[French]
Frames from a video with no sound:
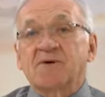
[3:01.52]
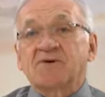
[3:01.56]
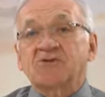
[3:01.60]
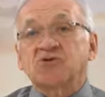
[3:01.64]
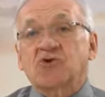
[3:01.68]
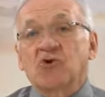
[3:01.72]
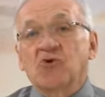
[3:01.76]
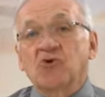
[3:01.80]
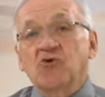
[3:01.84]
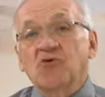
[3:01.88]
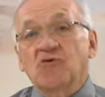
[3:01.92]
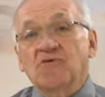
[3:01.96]
Parce
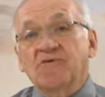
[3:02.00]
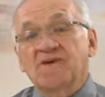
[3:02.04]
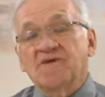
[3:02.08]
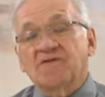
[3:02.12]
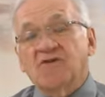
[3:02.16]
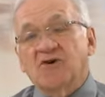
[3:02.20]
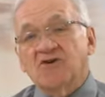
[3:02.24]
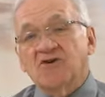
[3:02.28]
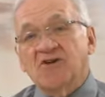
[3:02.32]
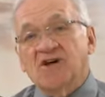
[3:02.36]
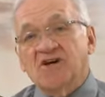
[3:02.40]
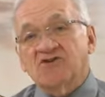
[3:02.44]
que nous
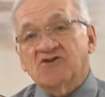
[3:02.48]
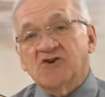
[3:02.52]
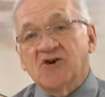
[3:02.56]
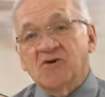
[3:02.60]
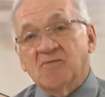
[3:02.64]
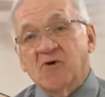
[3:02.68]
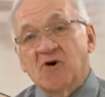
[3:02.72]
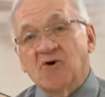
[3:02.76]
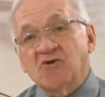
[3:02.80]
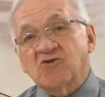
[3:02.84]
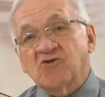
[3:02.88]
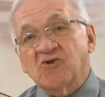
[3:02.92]
vivons dans
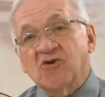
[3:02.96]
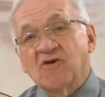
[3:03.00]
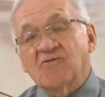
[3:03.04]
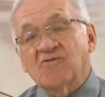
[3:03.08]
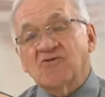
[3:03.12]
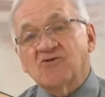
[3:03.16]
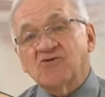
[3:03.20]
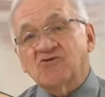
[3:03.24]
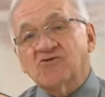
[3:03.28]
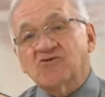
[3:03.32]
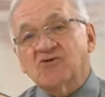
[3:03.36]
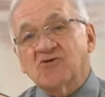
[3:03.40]
un monde qui a
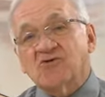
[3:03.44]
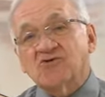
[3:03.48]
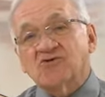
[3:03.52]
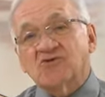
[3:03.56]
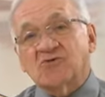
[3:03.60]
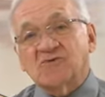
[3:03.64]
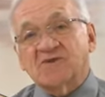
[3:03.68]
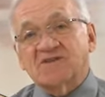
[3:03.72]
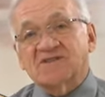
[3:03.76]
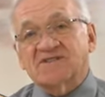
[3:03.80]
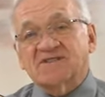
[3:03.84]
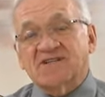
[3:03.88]
voulu se
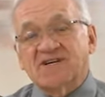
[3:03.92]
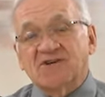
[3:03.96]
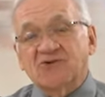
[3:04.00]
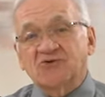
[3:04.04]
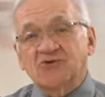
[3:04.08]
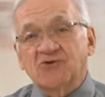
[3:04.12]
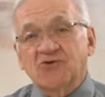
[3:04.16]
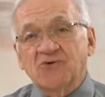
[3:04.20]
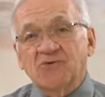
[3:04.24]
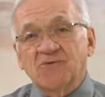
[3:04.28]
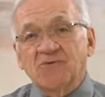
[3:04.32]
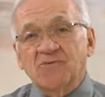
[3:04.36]
construire sans
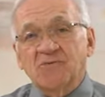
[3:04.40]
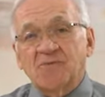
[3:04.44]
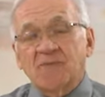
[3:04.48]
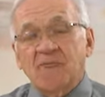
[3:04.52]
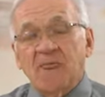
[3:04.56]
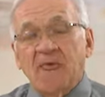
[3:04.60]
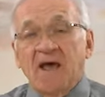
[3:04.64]
Dieu,